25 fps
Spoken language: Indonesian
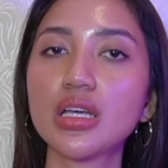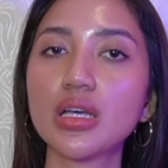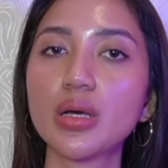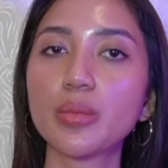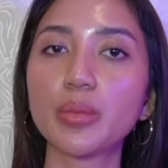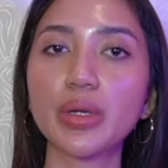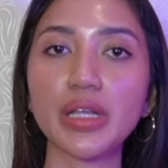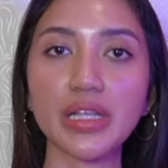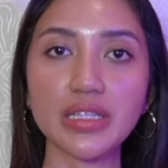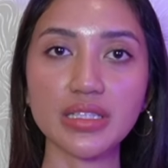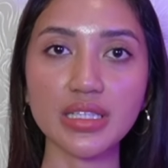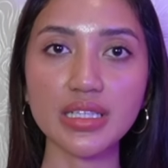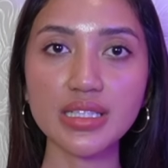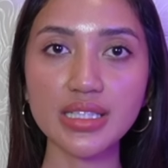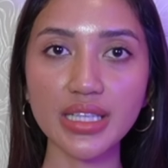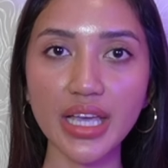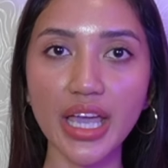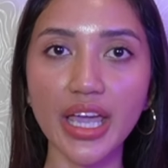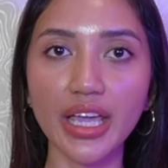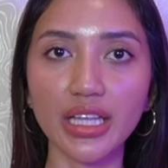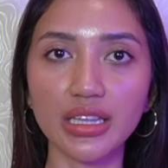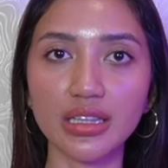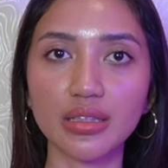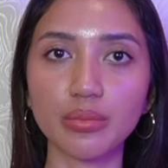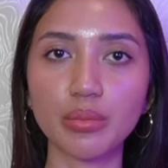Princess
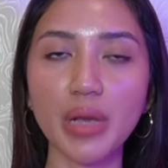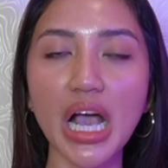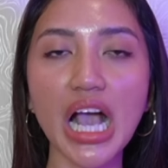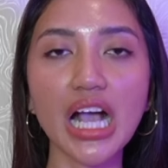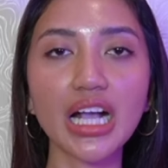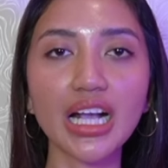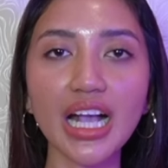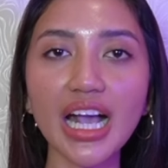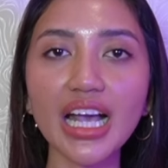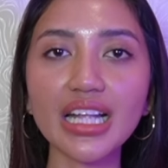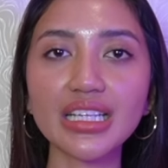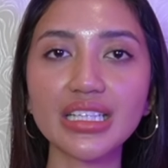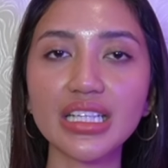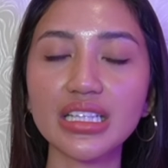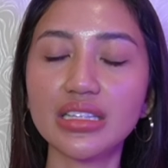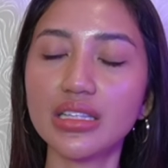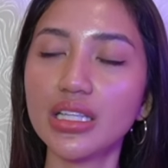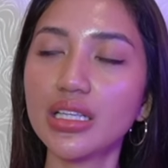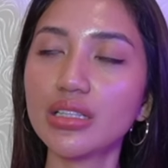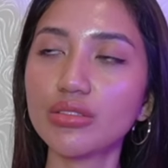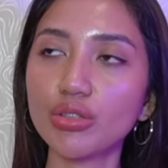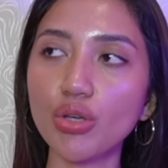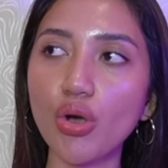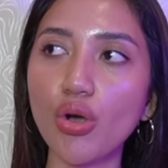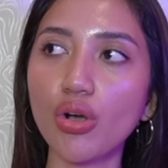Kate. Bahkan di
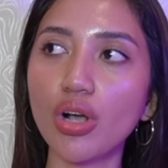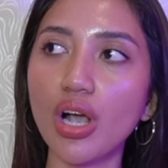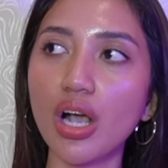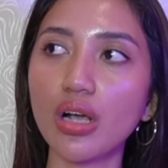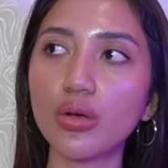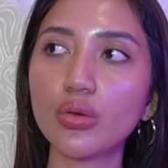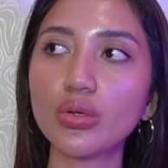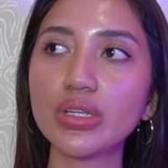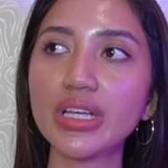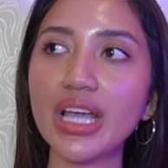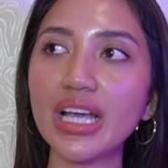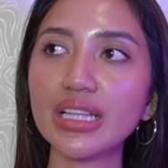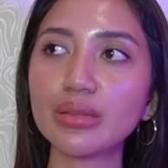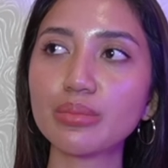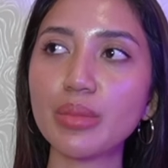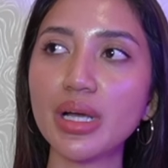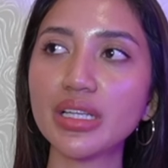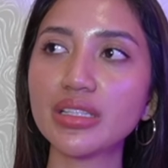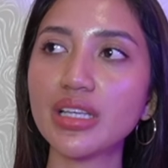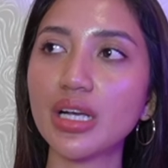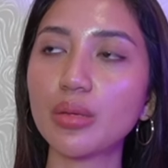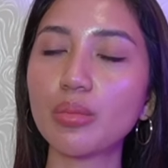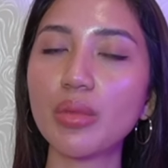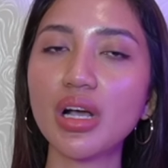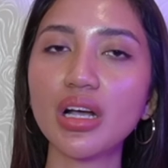TikTok aku lihat
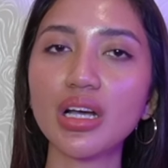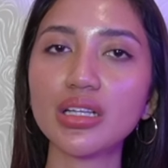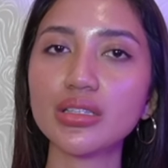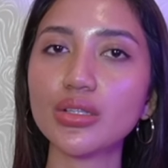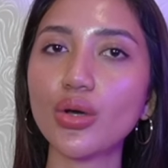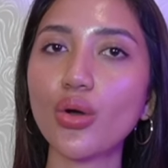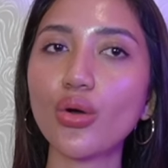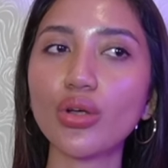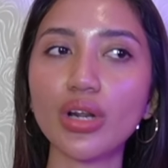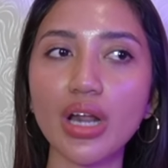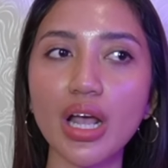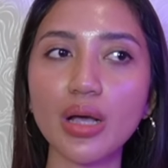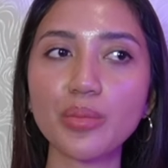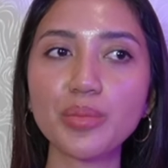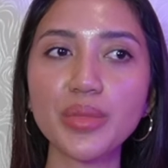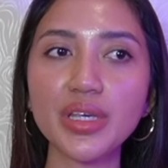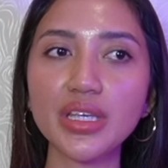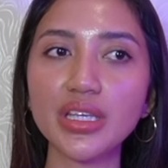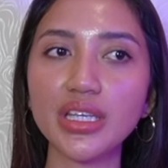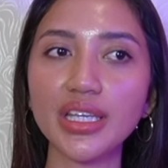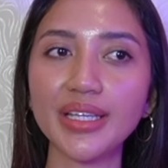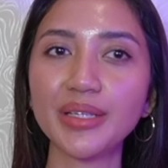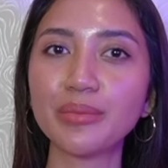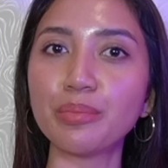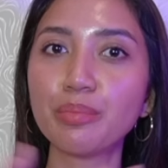banyak banget orang
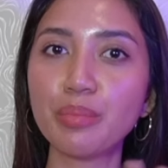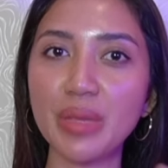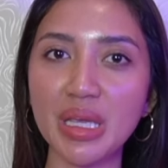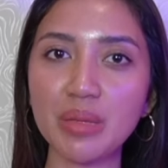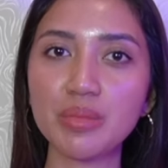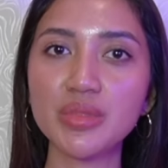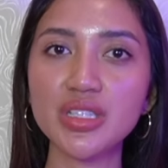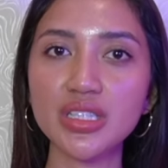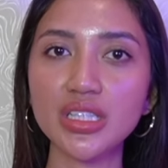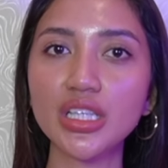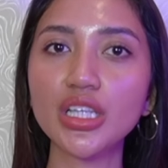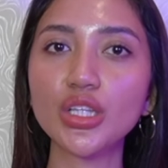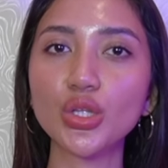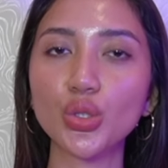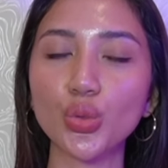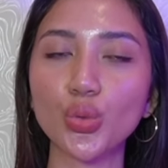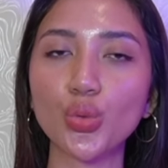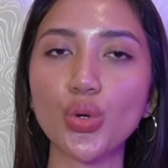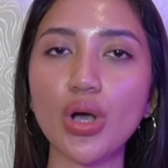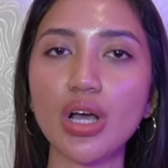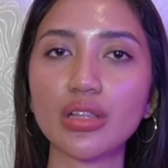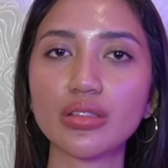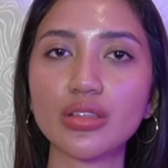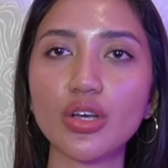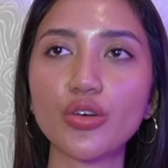bikin memes
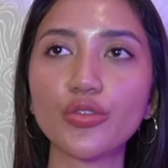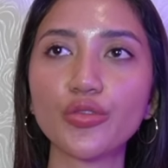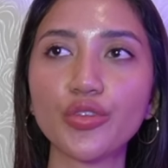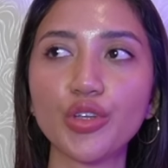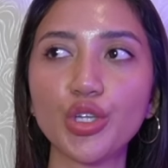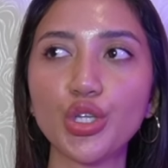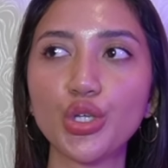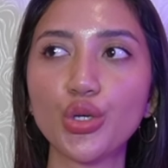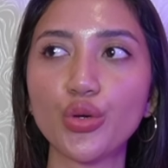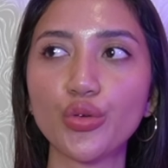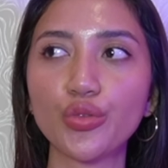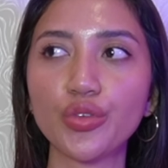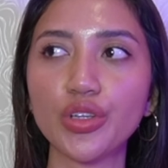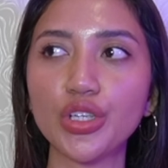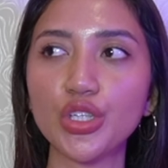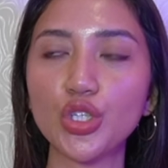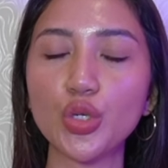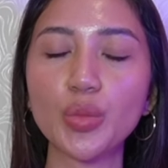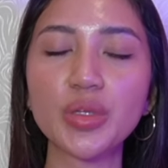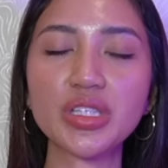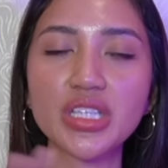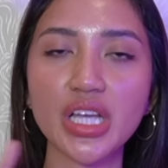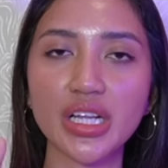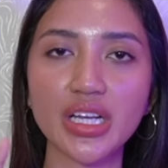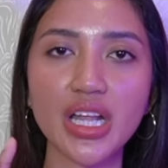gitu atau video-video
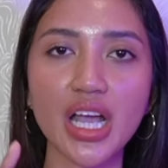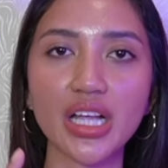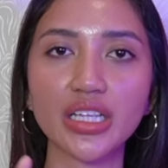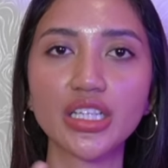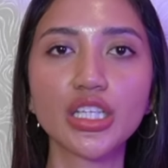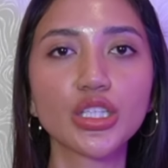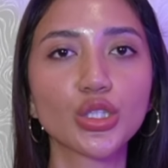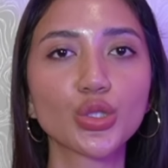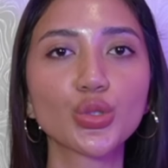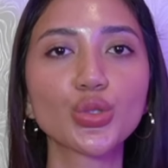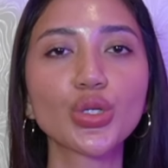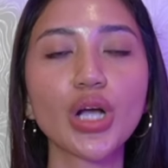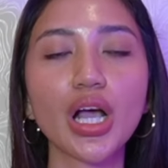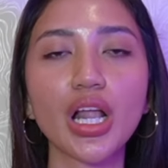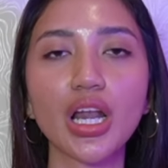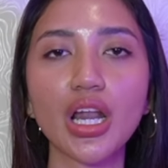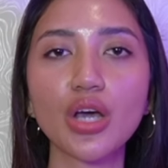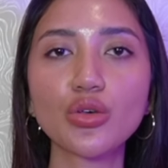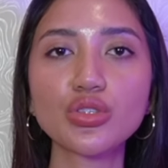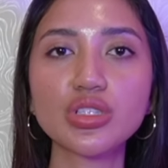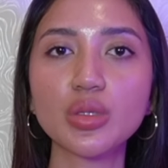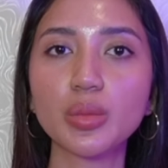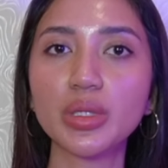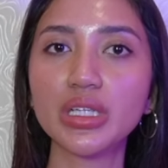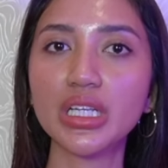bercandaan gitu
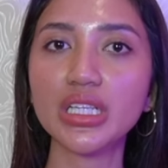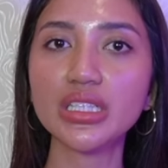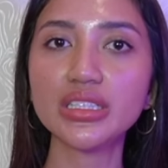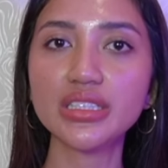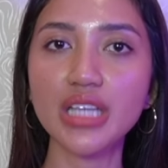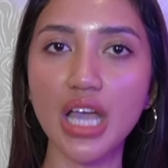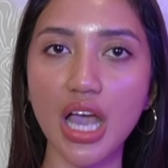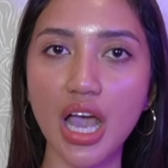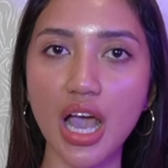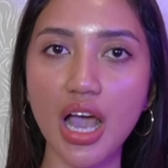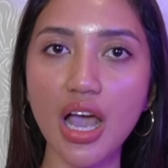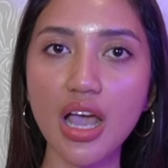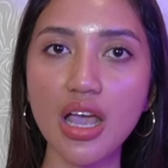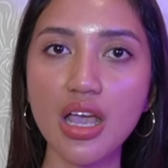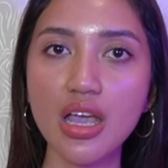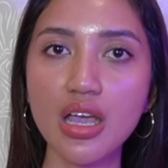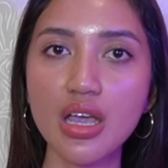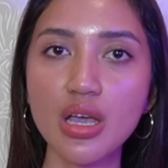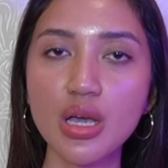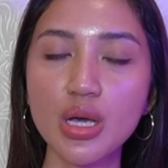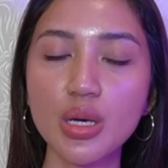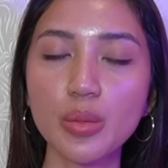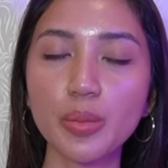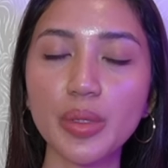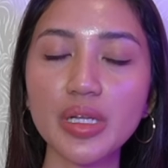kalau sebenarnya
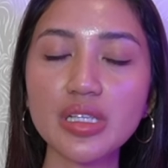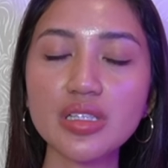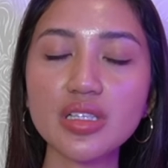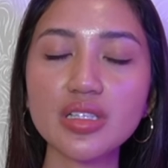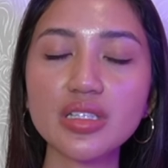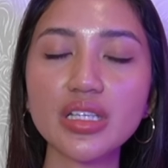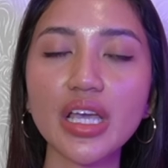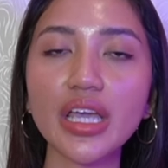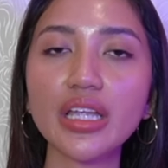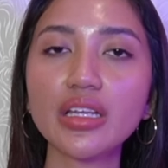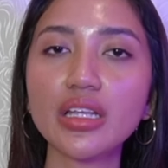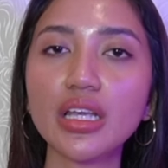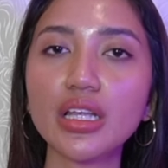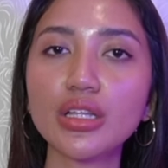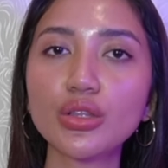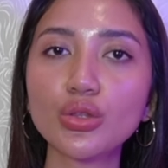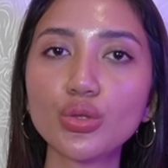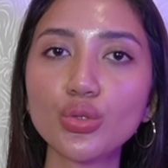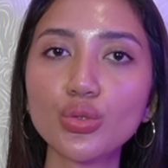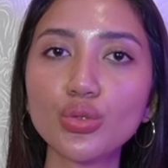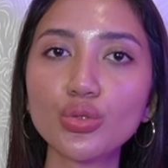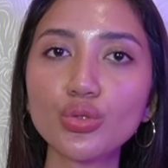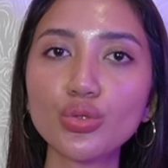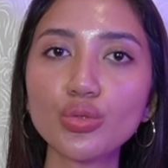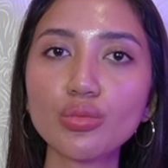Princess Kate
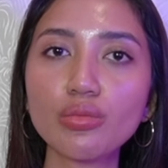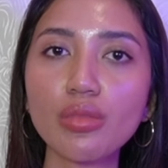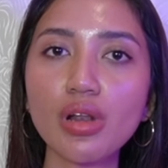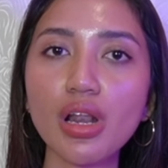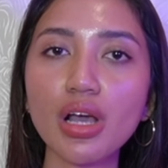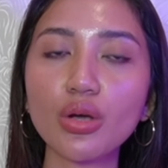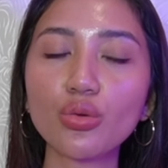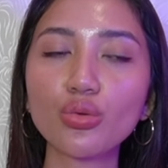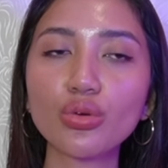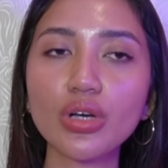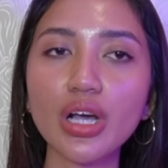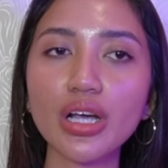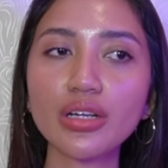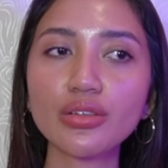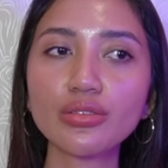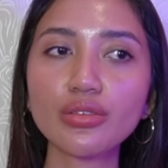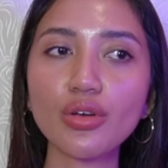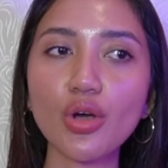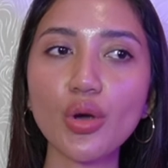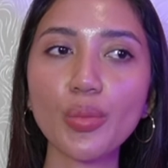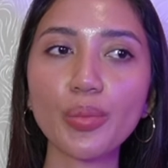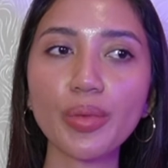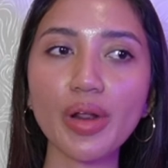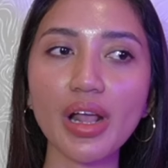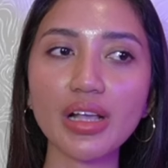itu melakukan
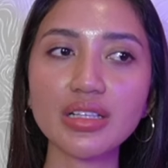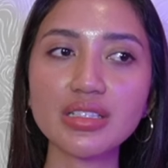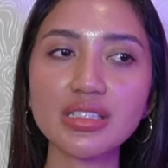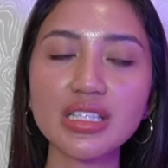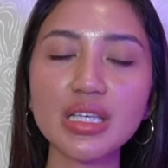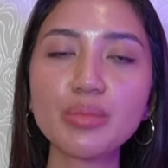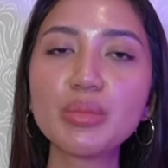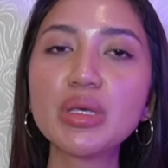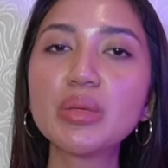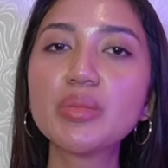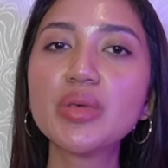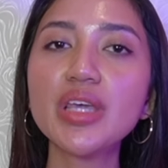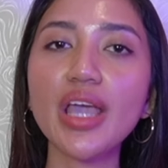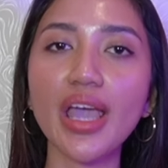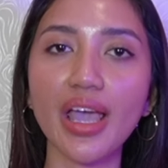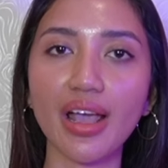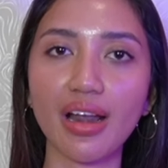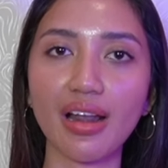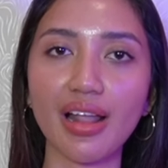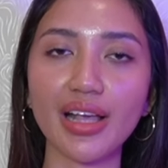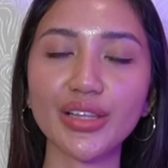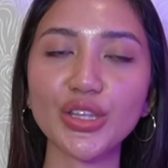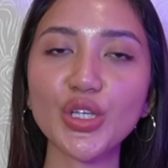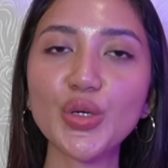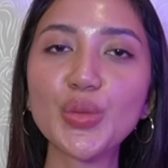operasi
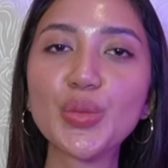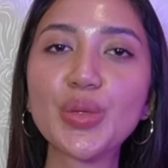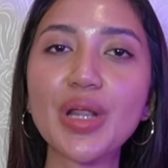BBL atau